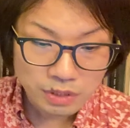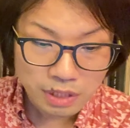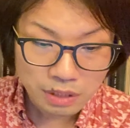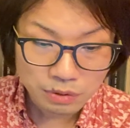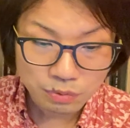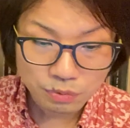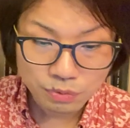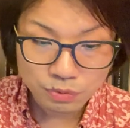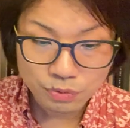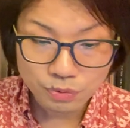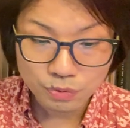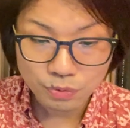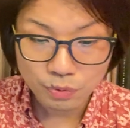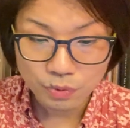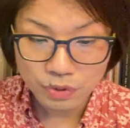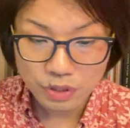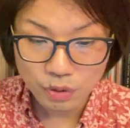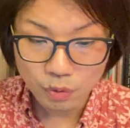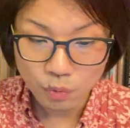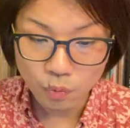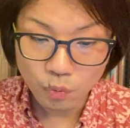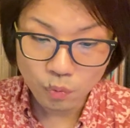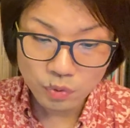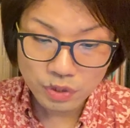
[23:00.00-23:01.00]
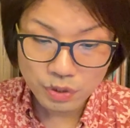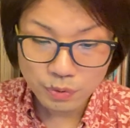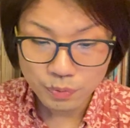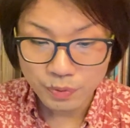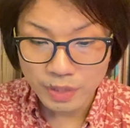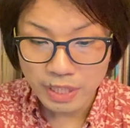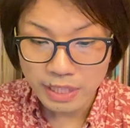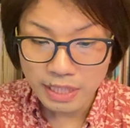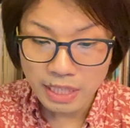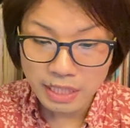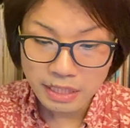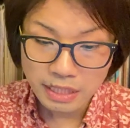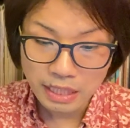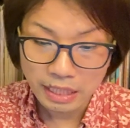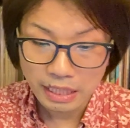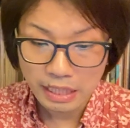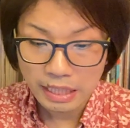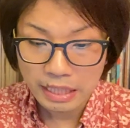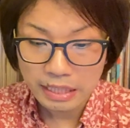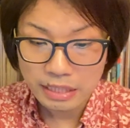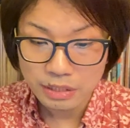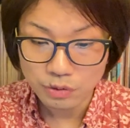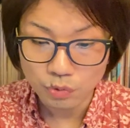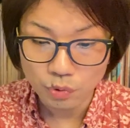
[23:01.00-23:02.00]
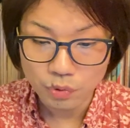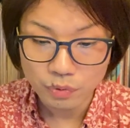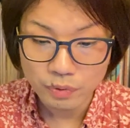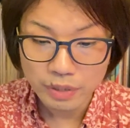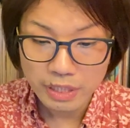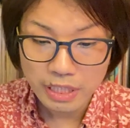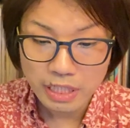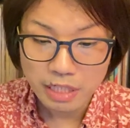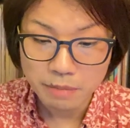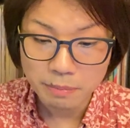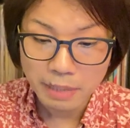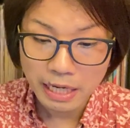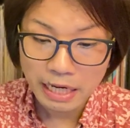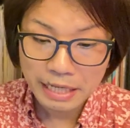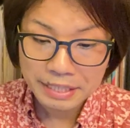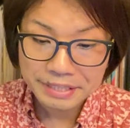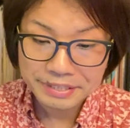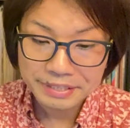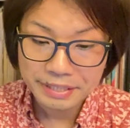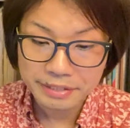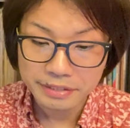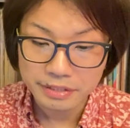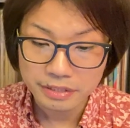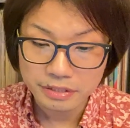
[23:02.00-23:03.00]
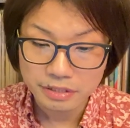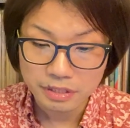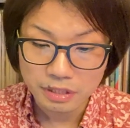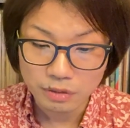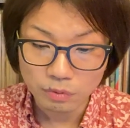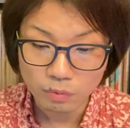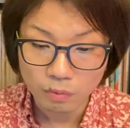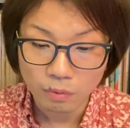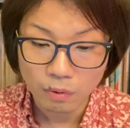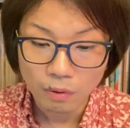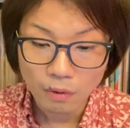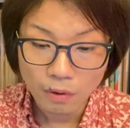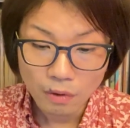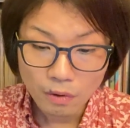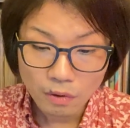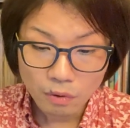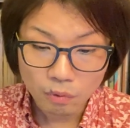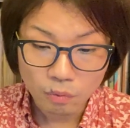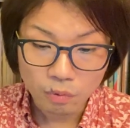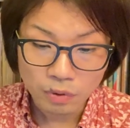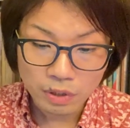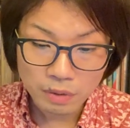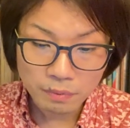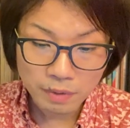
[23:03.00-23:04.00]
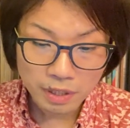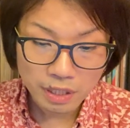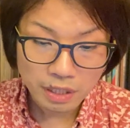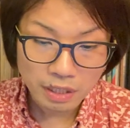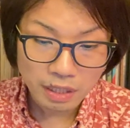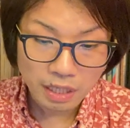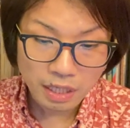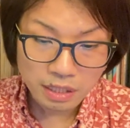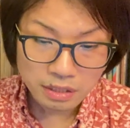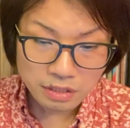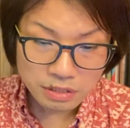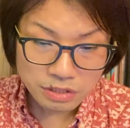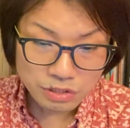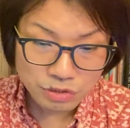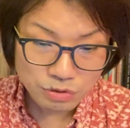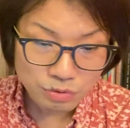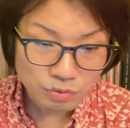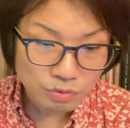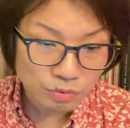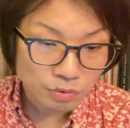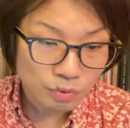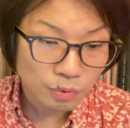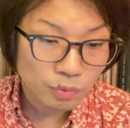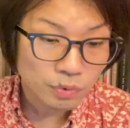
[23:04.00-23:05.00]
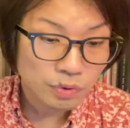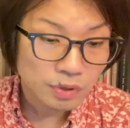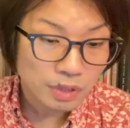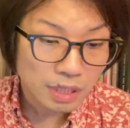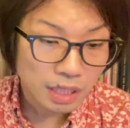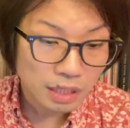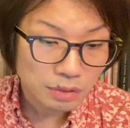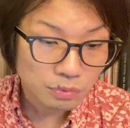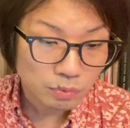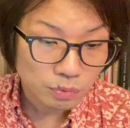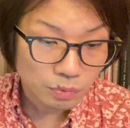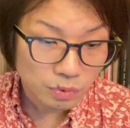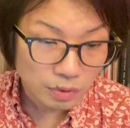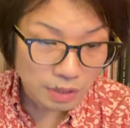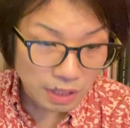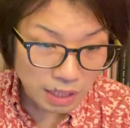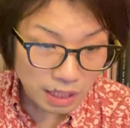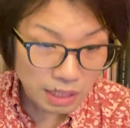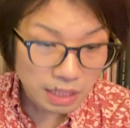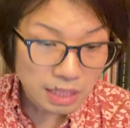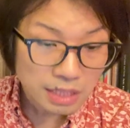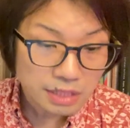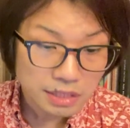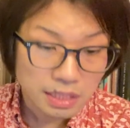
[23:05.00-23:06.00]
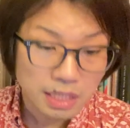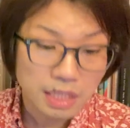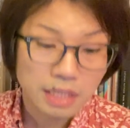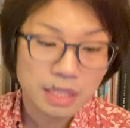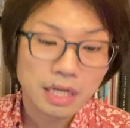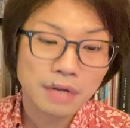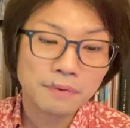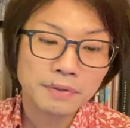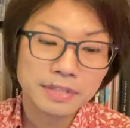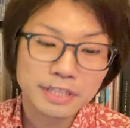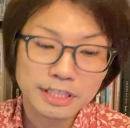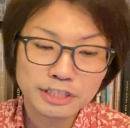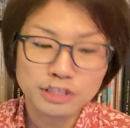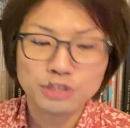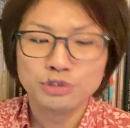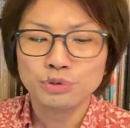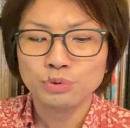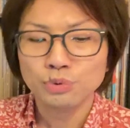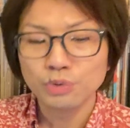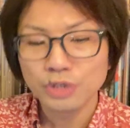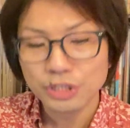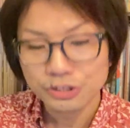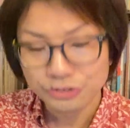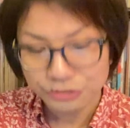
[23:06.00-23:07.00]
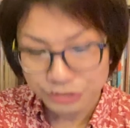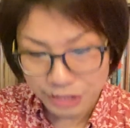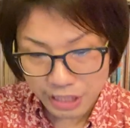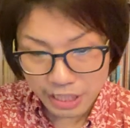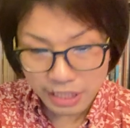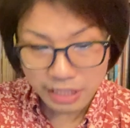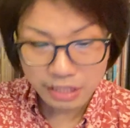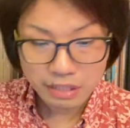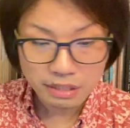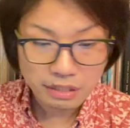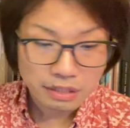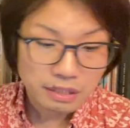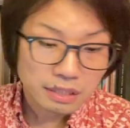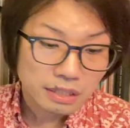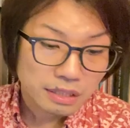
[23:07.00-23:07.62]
さんの言うように法に触れないならありと言われればありなんですけど、これは感情論なので正解はなさそうですね。